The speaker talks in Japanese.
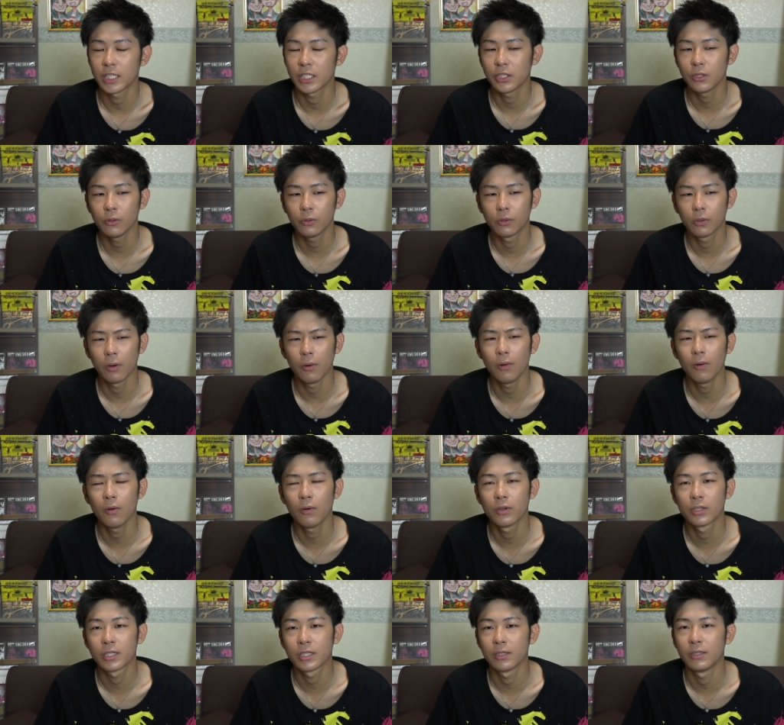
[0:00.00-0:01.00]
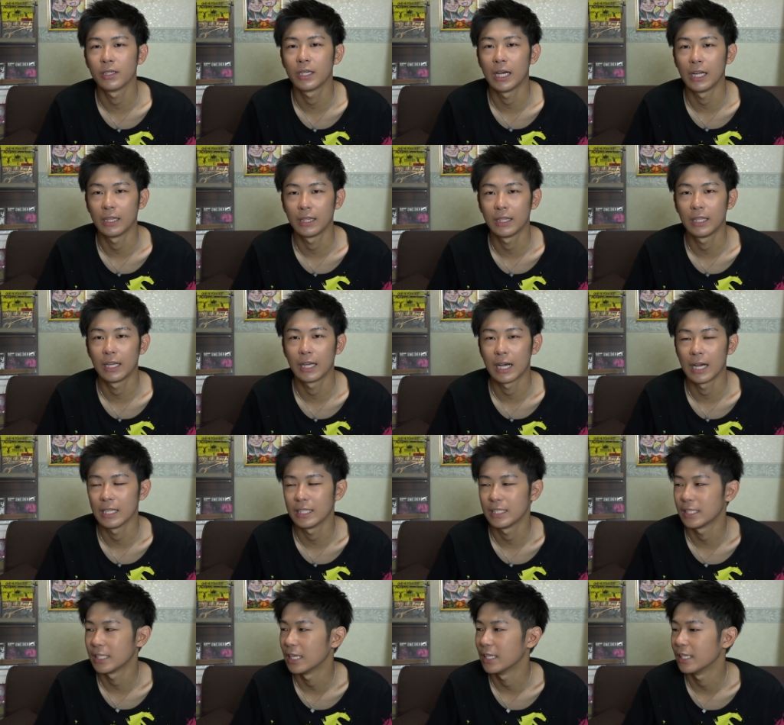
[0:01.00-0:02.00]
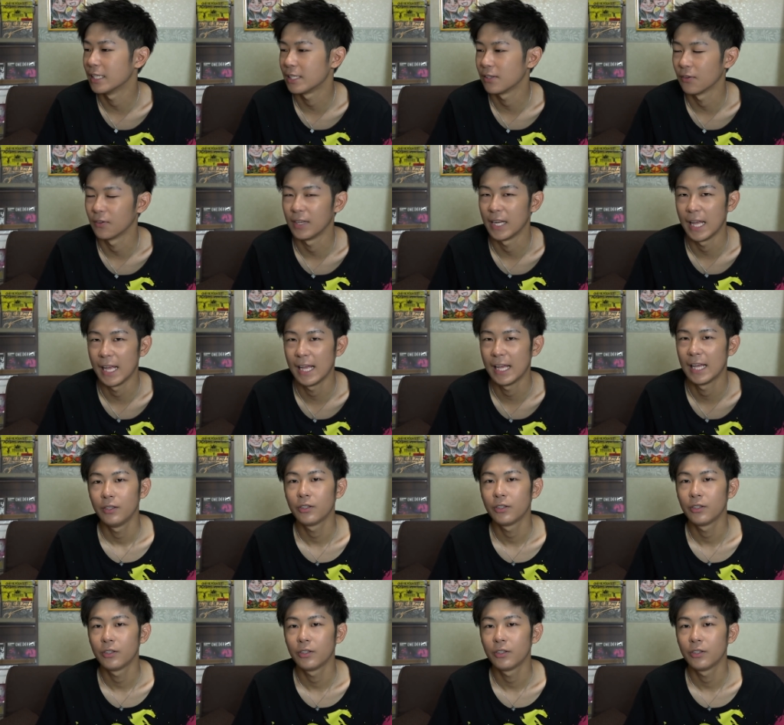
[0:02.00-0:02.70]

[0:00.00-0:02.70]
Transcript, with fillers: 誌をどうするかって感じなんですよね